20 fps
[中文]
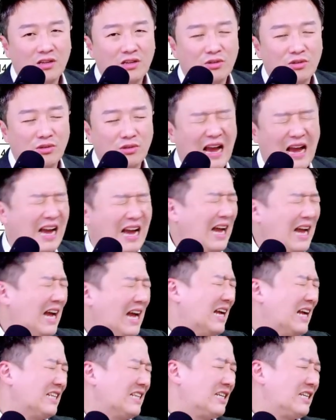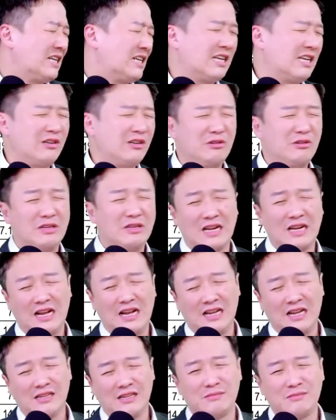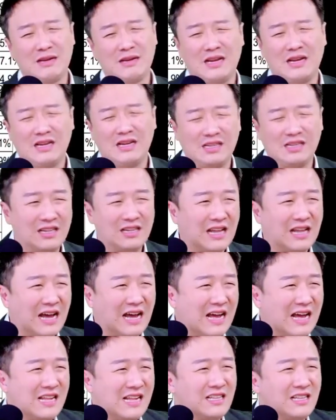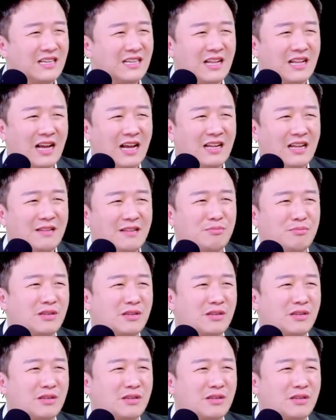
说啊前瞻渔港嘛很烂很烂，